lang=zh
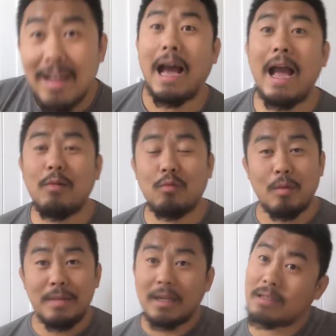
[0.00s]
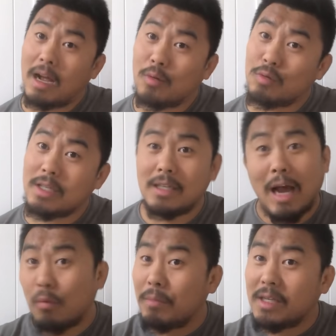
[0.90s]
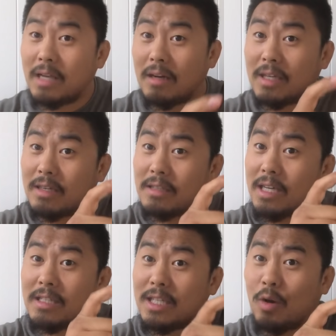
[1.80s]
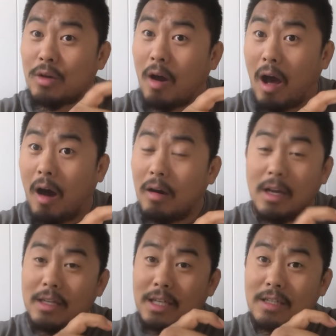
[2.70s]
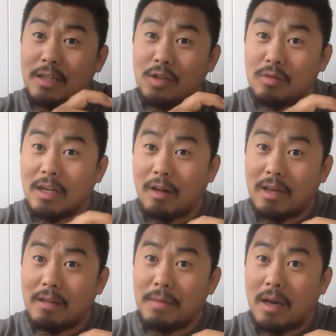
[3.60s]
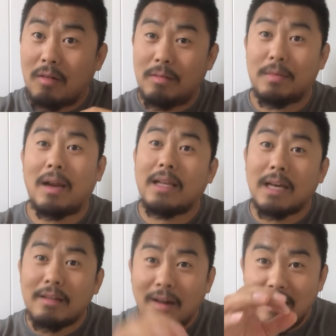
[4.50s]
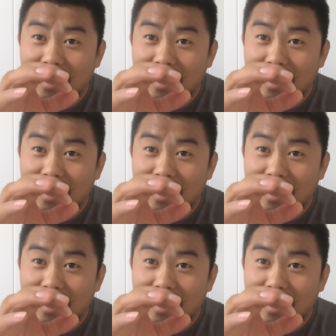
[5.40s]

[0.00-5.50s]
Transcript: 哎，我们这上呼吸机啊，我们上这个这个进口药好，这个能救你老爷子命，好怎么着？来签个字儿。